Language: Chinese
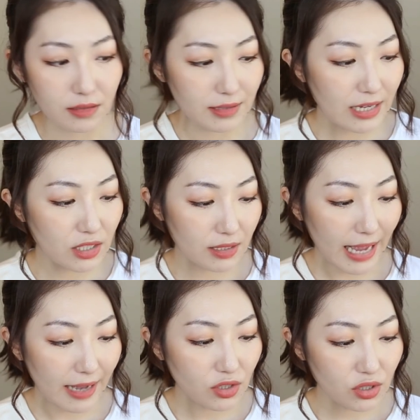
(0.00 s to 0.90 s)
但是
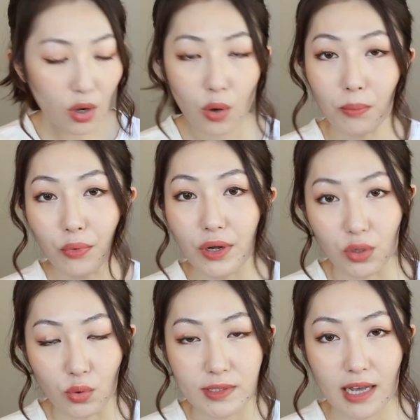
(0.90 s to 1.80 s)
它之后不会
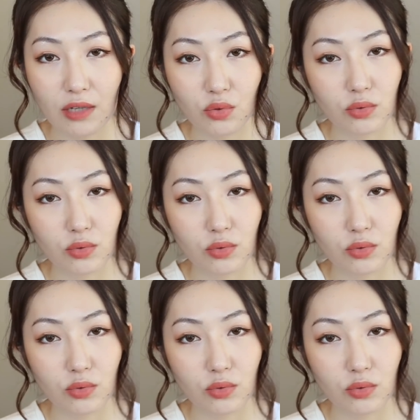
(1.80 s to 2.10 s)
留香，